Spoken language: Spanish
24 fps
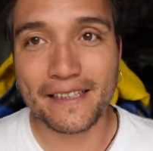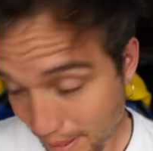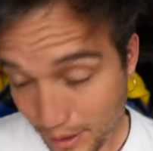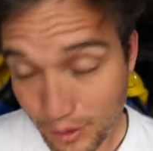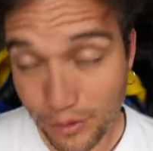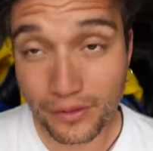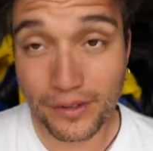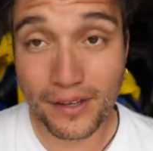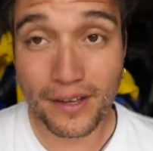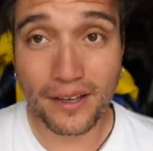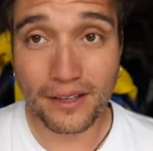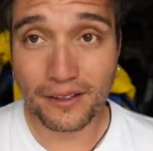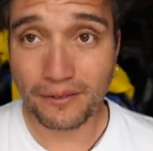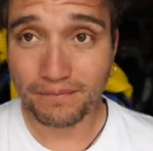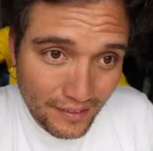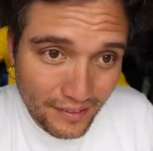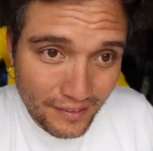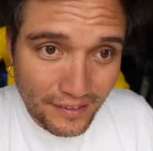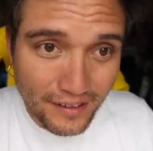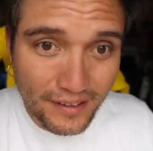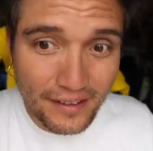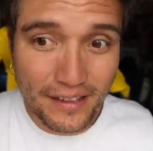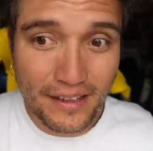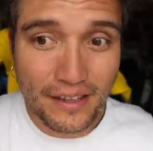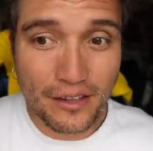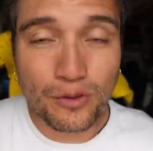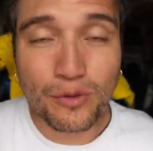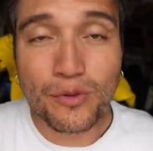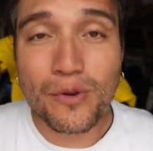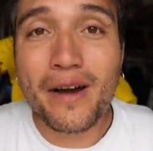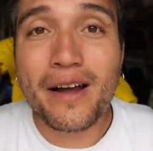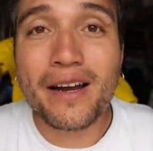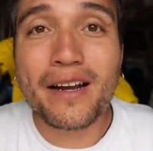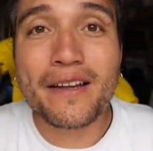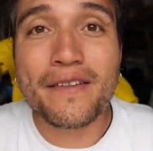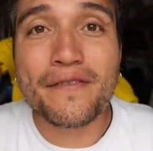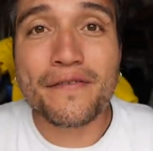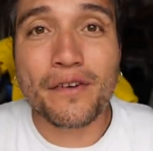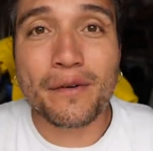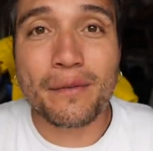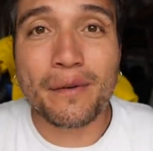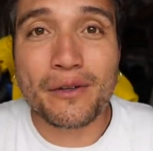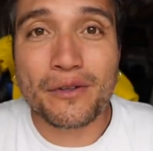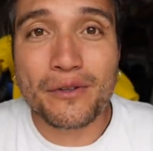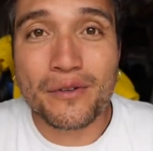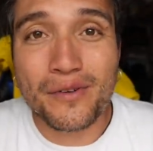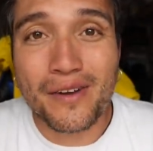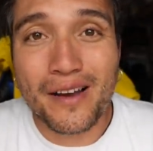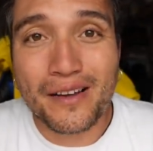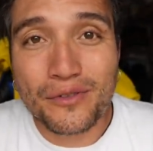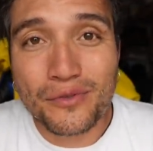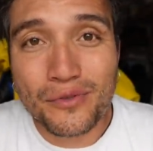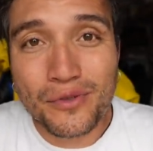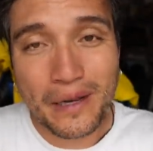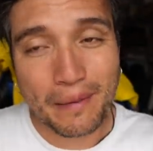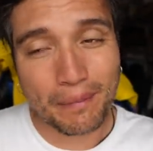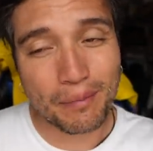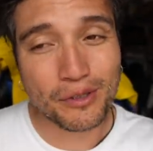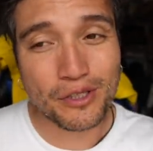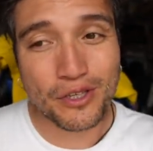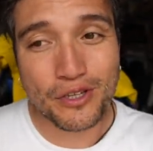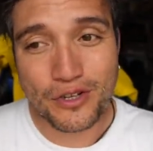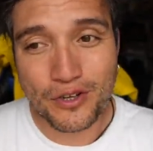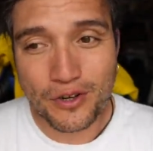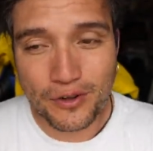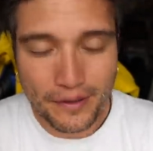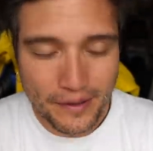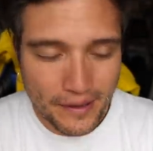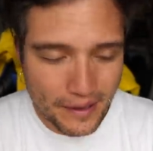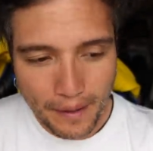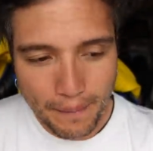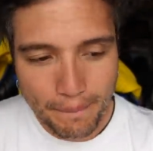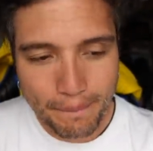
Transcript: Y ustedes tienen toda la información a su disposición